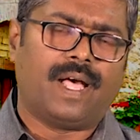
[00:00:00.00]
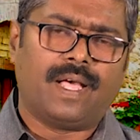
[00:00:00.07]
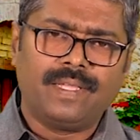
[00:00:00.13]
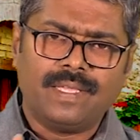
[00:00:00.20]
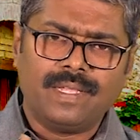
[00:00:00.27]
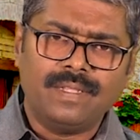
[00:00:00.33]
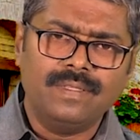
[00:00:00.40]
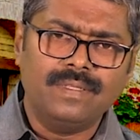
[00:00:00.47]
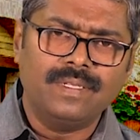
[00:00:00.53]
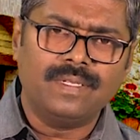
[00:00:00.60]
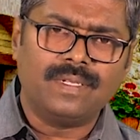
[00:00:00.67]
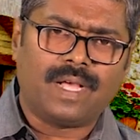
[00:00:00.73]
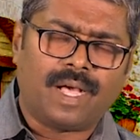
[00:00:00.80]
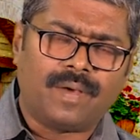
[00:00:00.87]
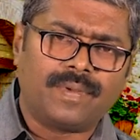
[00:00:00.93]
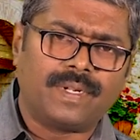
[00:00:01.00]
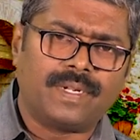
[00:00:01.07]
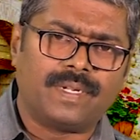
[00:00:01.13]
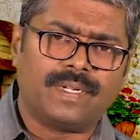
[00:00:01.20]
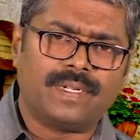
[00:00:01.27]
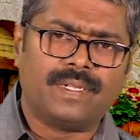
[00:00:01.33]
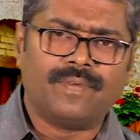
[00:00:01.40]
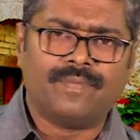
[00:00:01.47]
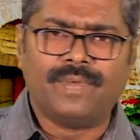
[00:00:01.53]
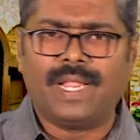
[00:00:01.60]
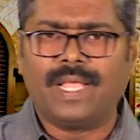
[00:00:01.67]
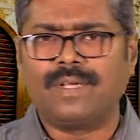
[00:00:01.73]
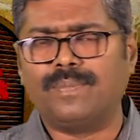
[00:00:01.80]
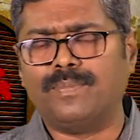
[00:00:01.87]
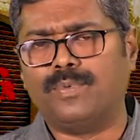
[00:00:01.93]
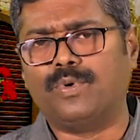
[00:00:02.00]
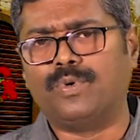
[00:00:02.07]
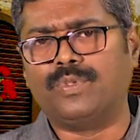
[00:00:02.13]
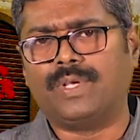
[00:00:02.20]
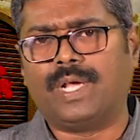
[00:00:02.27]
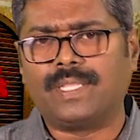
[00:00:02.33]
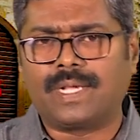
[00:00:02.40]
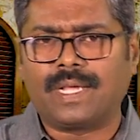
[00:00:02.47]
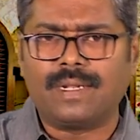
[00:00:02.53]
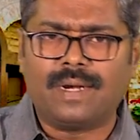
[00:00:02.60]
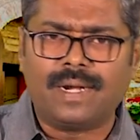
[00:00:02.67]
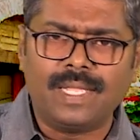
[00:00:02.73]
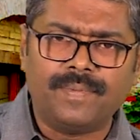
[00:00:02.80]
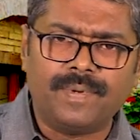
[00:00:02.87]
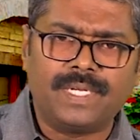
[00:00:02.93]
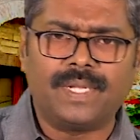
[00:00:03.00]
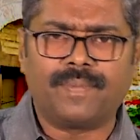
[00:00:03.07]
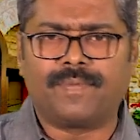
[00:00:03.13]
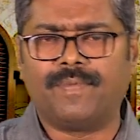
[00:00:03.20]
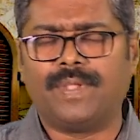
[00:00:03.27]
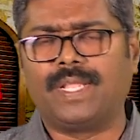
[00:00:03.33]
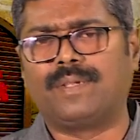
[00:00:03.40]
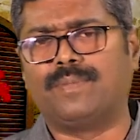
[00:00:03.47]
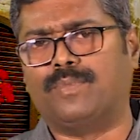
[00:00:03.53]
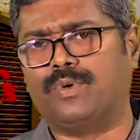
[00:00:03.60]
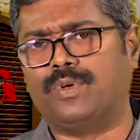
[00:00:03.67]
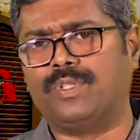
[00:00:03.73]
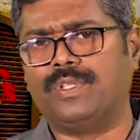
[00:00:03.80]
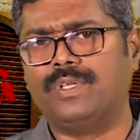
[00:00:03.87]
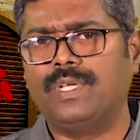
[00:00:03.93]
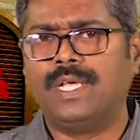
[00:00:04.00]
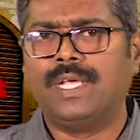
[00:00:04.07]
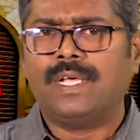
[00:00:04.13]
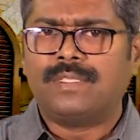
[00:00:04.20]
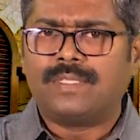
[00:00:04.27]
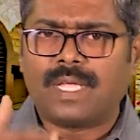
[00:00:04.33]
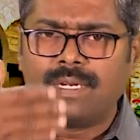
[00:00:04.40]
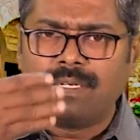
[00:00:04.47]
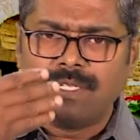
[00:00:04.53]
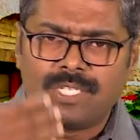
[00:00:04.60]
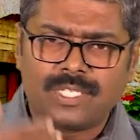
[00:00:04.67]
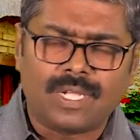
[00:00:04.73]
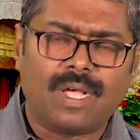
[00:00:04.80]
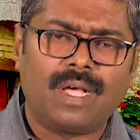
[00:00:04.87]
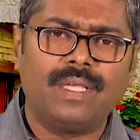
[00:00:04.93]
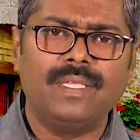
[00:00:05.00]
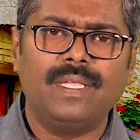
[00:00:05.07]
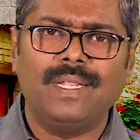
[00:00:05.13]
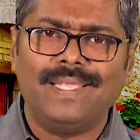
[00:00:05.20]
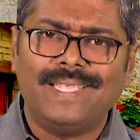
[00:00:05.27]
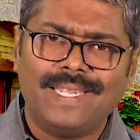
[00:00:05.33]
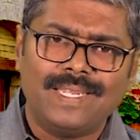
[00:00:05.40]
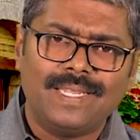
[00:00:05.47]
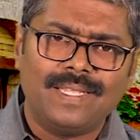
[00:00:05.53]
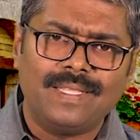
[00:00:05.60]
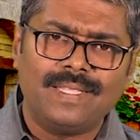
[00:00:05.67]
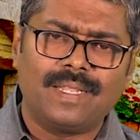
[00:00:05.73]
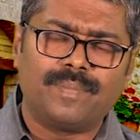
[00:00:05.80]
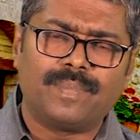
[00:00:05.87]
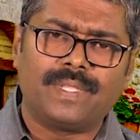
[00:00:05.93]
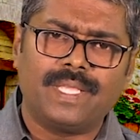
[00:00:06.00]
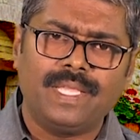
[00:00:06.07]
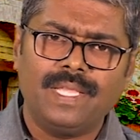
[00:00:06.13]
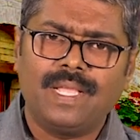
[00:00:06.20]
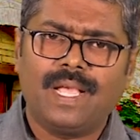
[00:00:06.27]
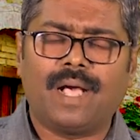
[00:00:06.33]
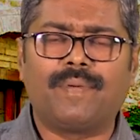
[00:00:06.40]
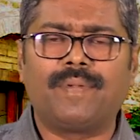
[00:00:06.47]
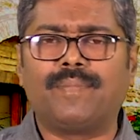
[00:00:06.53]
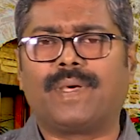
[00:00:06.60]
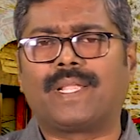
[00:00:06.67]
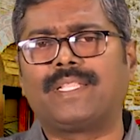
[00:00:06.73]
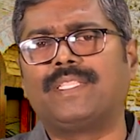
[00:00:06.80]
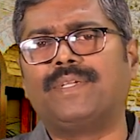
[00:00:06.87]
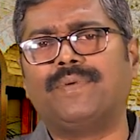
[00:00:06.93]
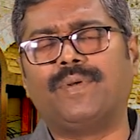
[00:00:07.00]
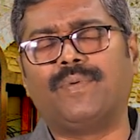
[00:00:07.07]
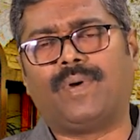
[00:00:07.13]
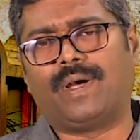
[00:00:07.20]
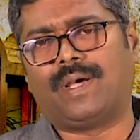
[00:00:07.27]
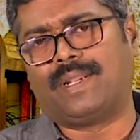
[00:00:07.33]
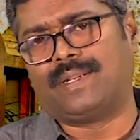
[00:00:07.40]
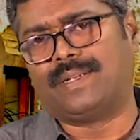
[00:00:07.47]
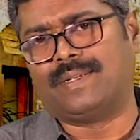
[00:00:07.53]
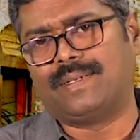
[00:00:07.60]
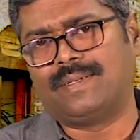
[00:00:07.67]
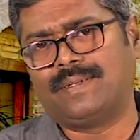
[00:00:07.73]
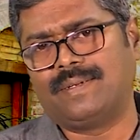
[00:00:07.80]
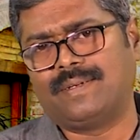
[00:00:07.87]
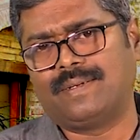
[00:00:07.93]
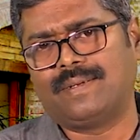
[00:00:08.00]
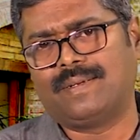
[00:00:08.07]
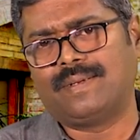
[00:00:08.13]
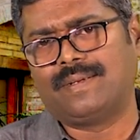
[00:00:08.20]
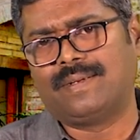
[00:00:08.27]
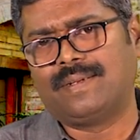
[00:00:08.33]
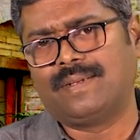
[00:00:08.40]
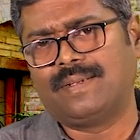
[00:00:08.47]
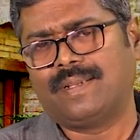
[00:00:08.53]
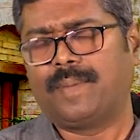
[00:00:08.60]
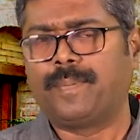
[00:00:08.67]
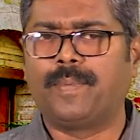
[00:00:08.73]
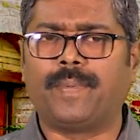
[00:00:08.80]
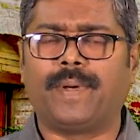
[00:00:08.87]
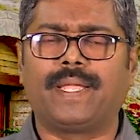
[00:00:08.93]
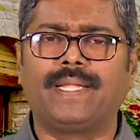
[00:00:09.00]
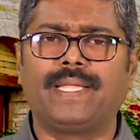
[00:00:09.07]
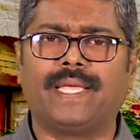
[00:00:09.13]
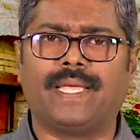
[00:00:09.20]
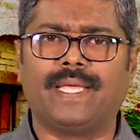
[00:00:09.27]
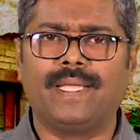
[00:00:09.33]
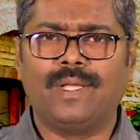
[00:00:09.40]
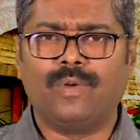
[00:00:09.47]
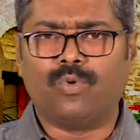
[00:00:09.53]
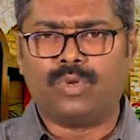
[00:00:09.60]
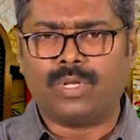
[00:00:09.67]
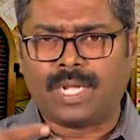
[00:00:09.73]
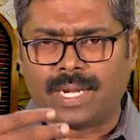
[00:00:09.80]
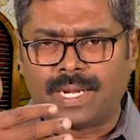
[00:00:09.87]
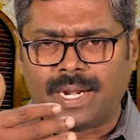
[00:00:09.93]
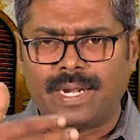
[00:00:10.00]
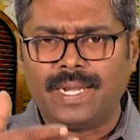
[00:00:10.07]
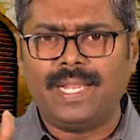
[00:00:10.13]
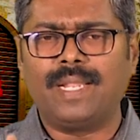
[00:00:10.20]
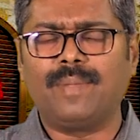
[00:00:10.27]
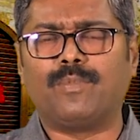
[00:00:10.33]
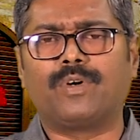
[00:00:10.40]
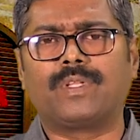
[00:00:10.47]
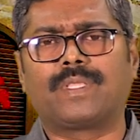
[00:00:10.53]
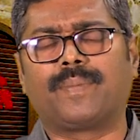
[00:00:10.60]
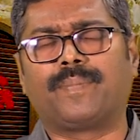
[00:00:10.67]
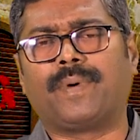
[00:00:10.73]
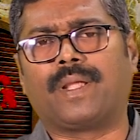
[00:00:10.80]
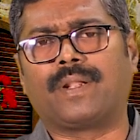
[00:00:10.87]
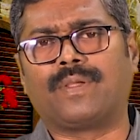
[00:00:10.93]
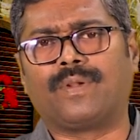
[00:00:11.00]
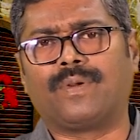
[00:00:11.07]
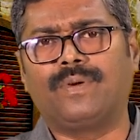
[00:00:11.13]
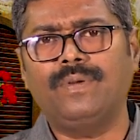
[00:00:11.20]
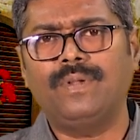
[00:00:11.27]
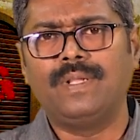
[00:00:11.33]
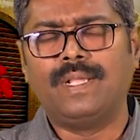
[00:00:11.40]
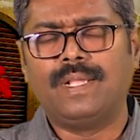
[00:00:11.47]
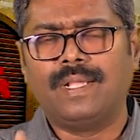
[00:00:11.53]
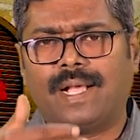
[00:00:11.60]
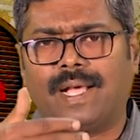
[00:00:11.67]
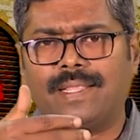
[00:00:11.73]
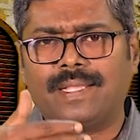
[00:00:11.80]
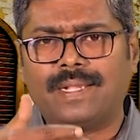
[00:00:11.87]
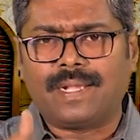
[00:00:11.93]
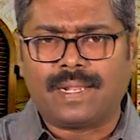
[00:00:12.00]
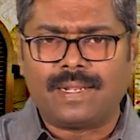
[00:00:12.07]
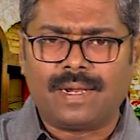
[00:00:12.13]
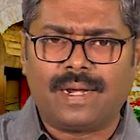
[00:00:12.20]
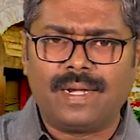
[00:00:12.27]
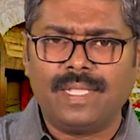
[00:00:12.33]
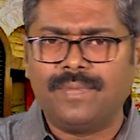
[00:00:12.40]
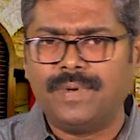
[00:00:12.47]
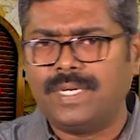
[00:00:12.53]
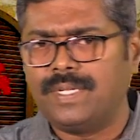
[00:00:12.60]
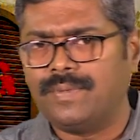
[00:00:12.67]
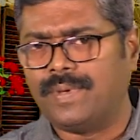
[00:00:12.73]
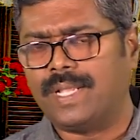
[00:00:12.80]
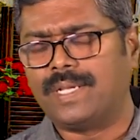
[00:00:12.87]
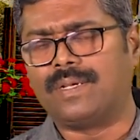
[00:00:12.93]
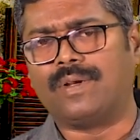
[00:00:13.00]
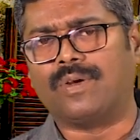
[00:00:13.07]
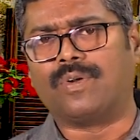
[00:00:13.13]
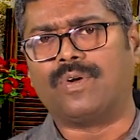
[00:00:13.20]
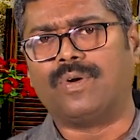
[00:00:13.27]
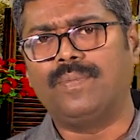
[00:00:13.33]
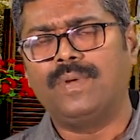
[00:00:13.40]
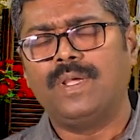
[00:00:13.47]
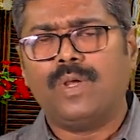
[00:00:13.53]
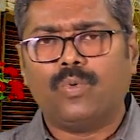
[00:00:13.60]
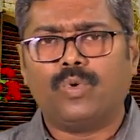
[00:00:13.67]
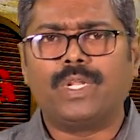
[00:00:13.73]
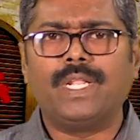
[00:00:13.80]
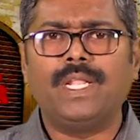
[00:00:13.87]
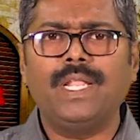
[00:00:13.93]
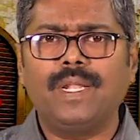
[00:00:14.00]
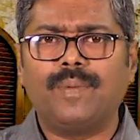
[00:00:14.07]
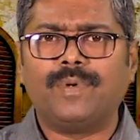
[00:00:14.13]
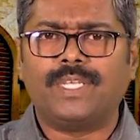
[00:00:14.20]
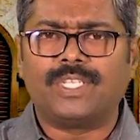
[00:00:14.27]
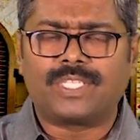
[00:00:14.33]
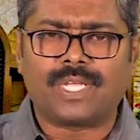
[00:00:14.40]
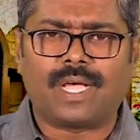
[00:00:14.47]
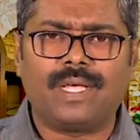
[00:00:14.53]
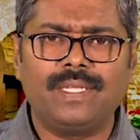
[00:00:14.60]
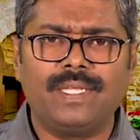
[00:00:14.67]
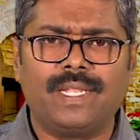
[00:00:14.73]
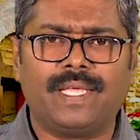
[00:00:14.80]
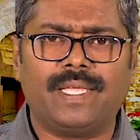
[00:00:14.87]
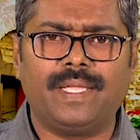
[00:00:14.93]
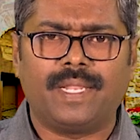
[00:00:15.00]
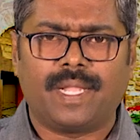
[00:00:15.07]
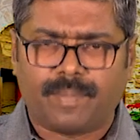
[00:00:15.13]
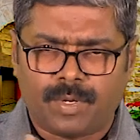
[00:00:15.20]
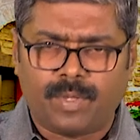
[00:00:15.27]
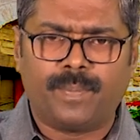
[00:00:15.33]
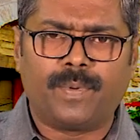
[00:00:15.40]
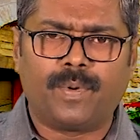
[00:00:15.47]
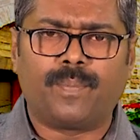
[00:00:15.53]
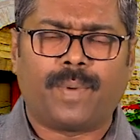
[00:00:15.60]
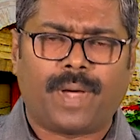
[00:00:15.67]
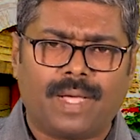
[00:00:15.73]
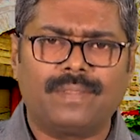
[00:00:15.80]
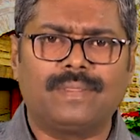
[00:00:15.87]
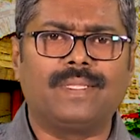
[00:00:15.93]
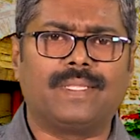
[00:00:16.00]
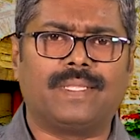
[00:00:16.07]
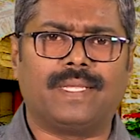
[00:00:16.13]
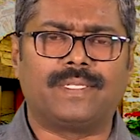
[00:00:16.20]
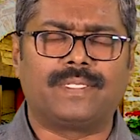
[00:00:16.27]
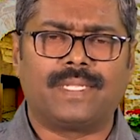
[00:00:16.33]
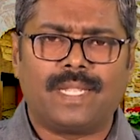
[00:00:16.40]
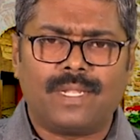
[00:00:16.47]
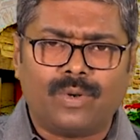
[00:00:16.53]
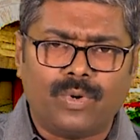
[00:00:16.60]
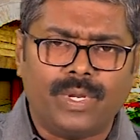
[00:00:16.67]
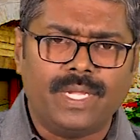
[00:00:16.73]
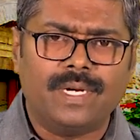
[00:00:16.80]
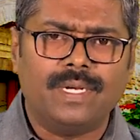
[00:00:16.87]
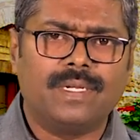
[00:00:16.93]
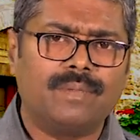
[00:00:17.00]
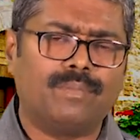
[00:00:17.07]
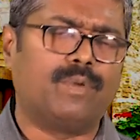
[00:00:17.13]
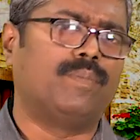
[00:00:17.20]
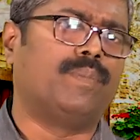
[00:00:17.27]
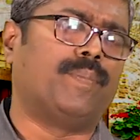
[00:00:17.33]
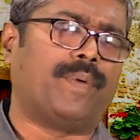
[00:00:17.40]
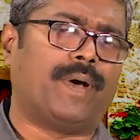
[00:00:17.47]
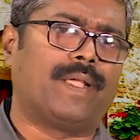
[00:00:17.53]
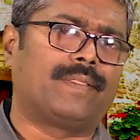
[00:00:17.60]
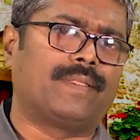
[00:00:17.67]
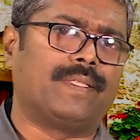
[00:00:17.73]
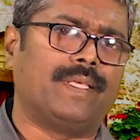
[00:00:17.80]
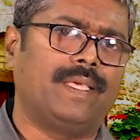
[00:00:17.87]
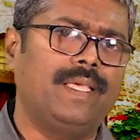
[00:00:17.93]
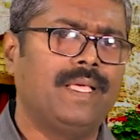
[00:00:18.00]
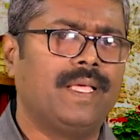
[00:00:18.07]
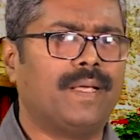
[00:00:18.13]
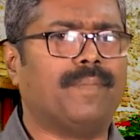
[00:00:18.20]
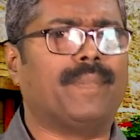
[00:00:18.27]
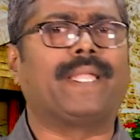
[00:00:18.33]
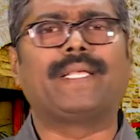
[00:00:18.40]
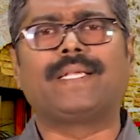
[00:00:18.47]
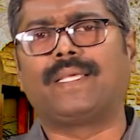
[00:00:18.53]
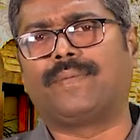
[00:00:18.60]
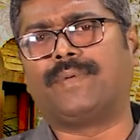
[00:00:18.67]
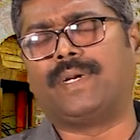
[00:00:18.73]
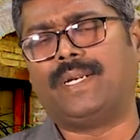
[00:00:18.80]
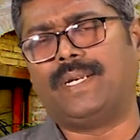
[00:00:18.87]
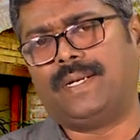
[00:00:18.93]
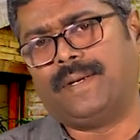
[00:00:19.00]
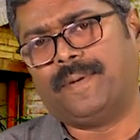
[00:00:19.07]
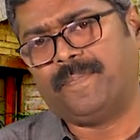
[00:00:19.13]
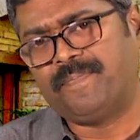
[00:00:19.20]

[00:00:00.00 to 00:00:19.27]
அங்கிருந்து அவன் விலகும் போது அந்த கண்ணாடியை விட்டு அவன் விலகும் பொழுது தன் சாயல் என்னது என்பதை அவன் மறந்து விடுவான் அப்போ பாருங்க ஒரு கண்ணாடியில் முகத்தை பார்க்குறோம் அந்த கண்ணாடியை விட்டு விலகுகிறோம் உடனே நம்முடைய சாயலை நம்ம இப்போ பார்த்ததை சில நொடிகளுக்கு முன்பு பார்த்ததை மறக்கிறவர்கள்